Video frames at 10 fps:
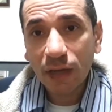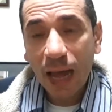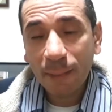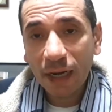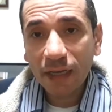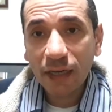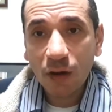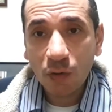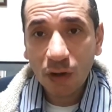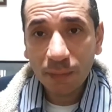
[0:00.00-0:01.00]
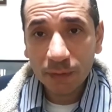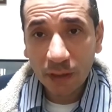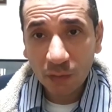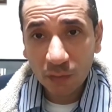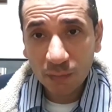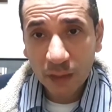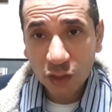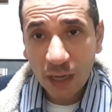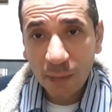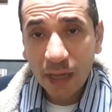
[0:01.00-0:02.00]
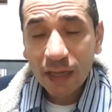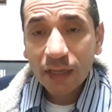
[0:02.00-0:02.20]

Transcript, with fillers: عملية أو خبطة أو ما شابه